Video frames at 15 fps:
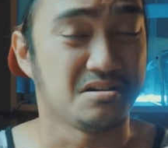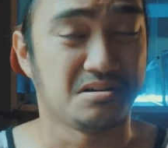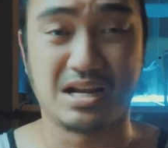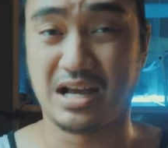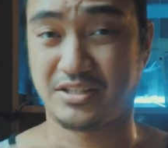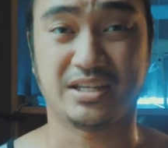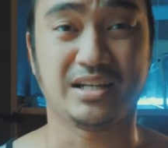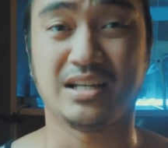
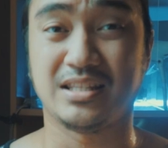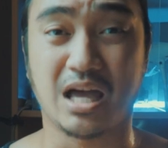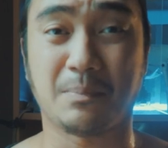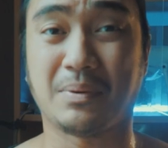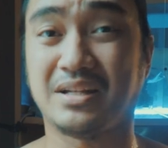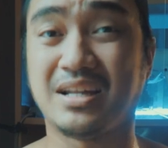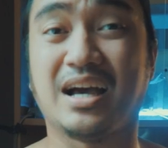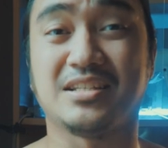Lahat sila
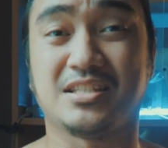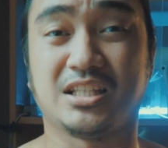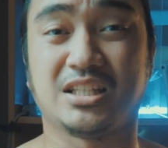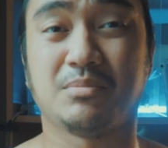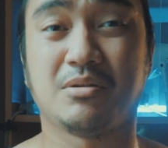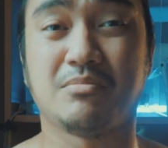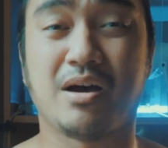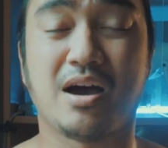dapat
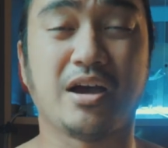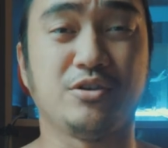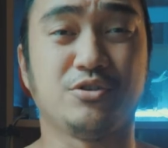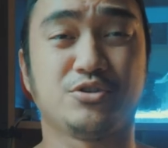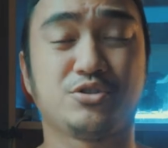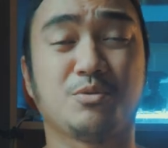nakasetup ng maayos.